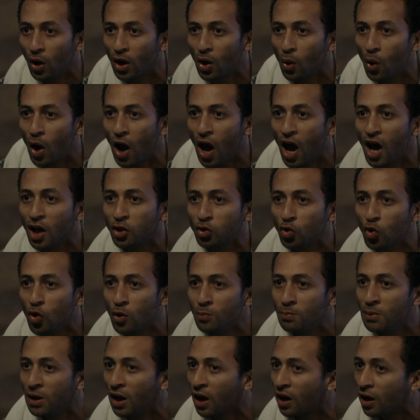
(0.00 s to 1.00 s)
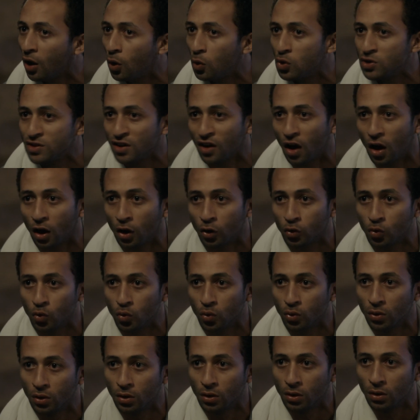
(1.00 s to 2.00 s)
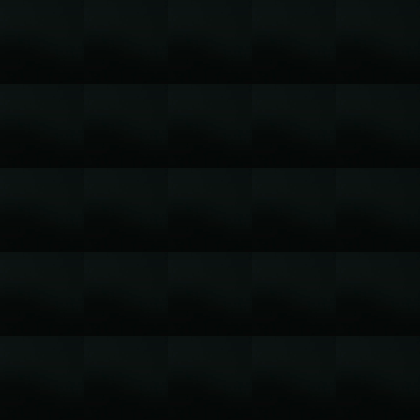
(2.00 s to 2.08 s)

وانا وحات امي لاتجوزك على طول